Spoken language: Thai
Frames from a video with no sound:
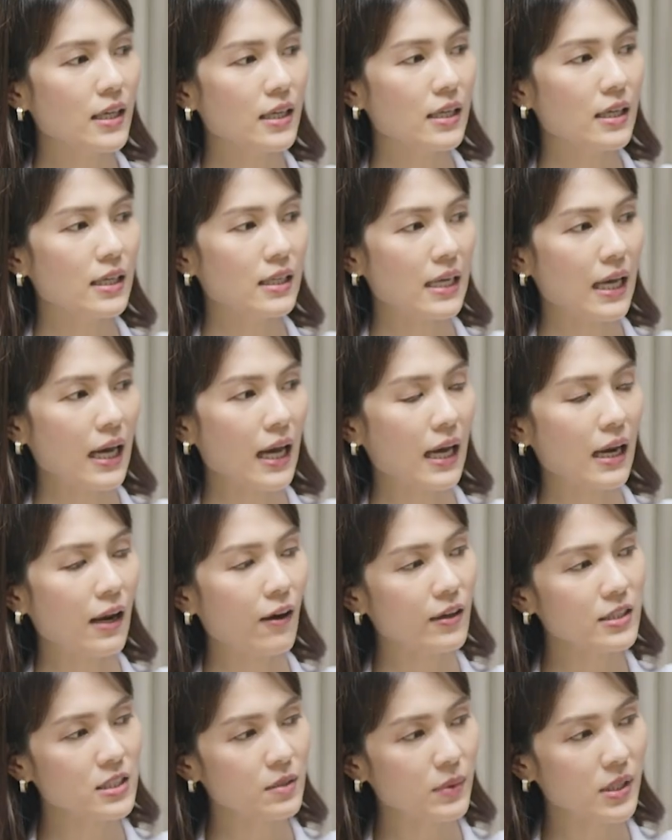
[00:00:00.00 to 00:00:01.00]
รที่จะ
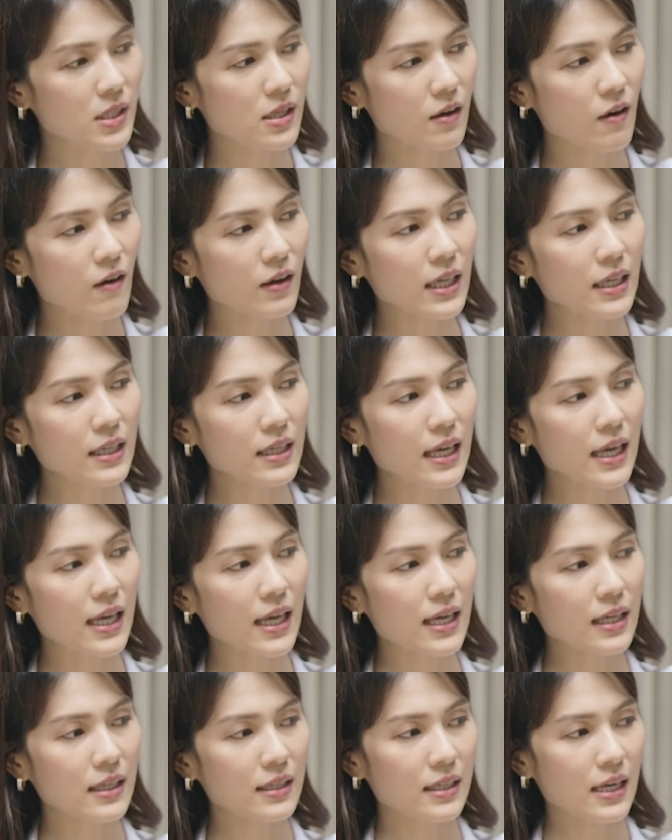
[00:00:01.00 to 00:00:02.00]
มาพบแพทย์
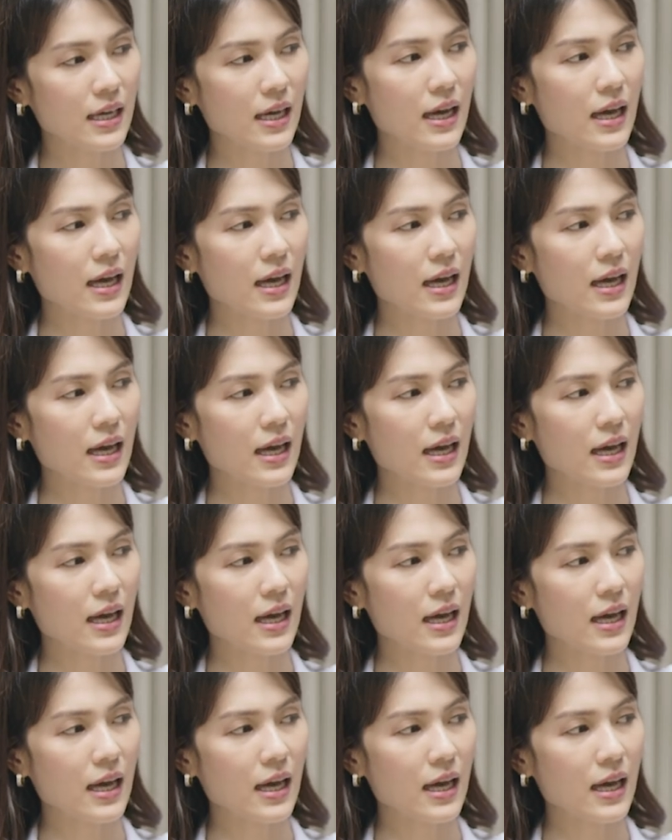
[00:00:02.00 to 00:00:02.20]
แล้วก็